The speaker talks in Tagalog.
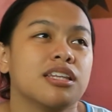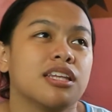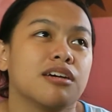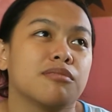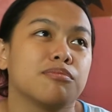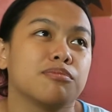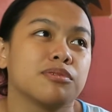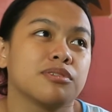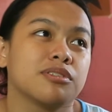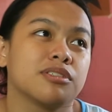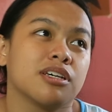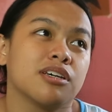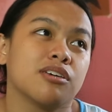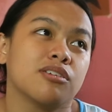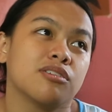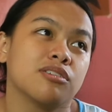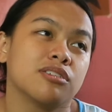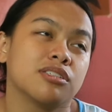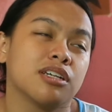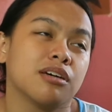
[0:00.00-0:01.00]
Tapos,
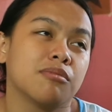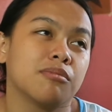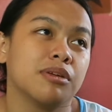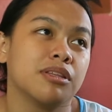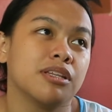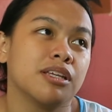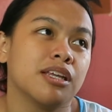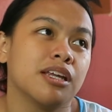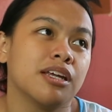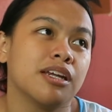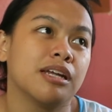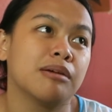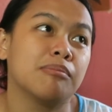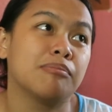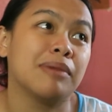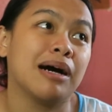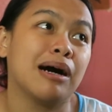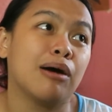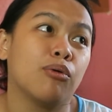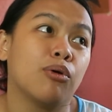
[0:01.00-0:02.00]
ayun, sabi nila na
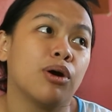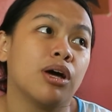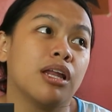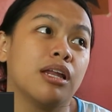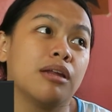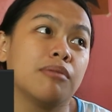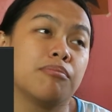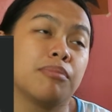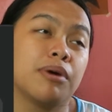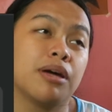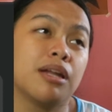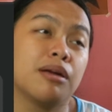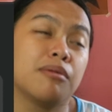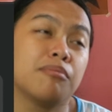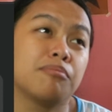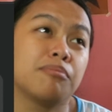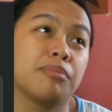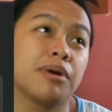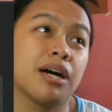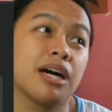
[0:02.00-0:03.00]
bawal
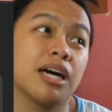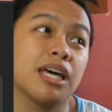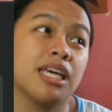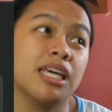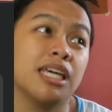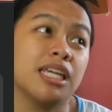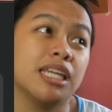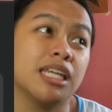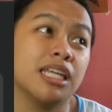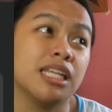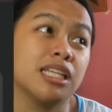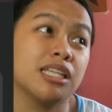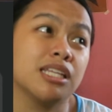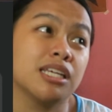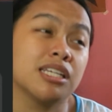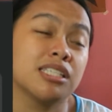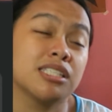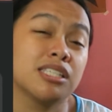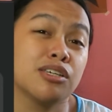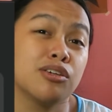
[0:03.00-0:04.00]
palang pakainin
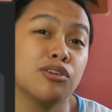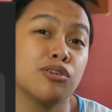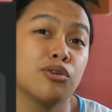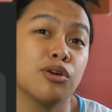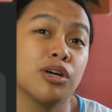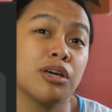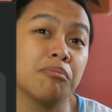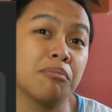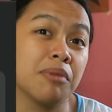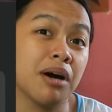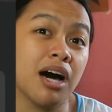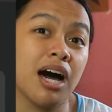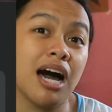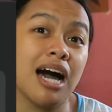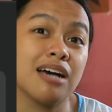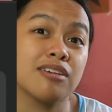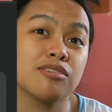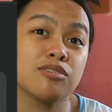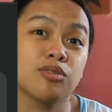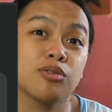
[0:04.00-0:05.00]
kasi yung ibang
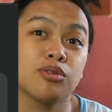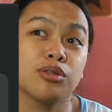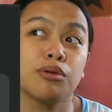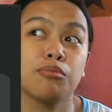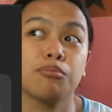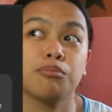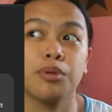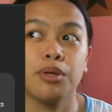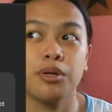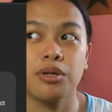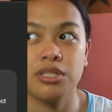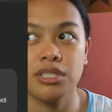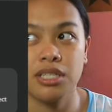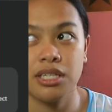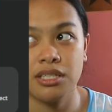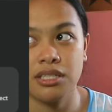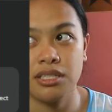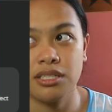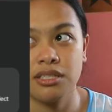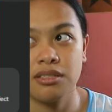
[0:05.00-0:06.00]
aso ng
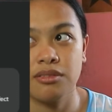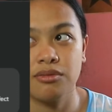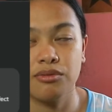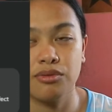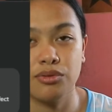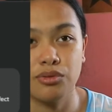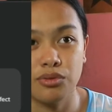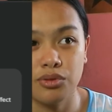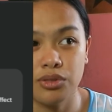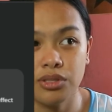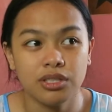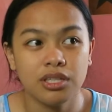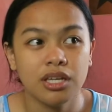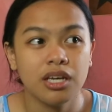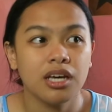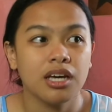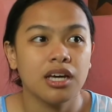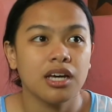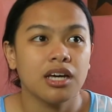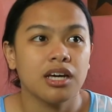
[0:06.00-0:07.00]
processed food.
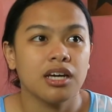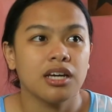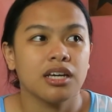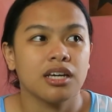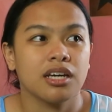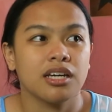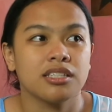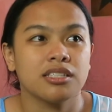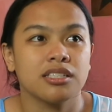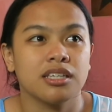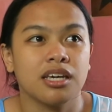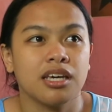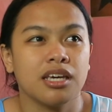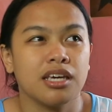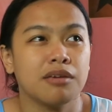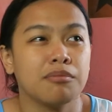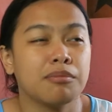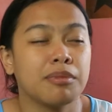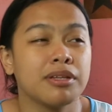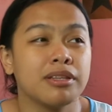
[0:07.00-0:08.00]

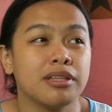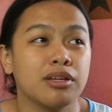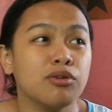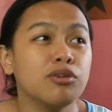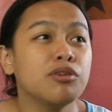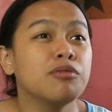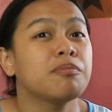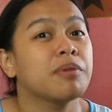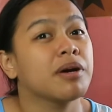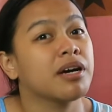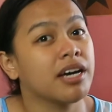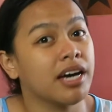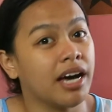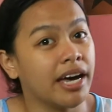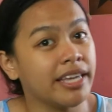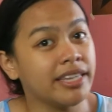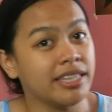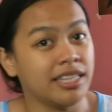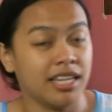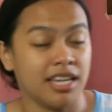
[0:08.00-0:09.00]
Kasi iba daw yung
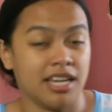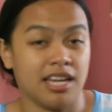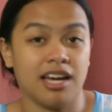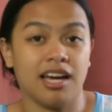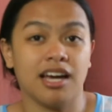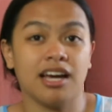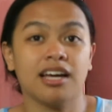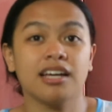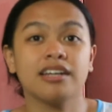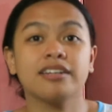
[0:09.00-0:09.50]
pagkain nila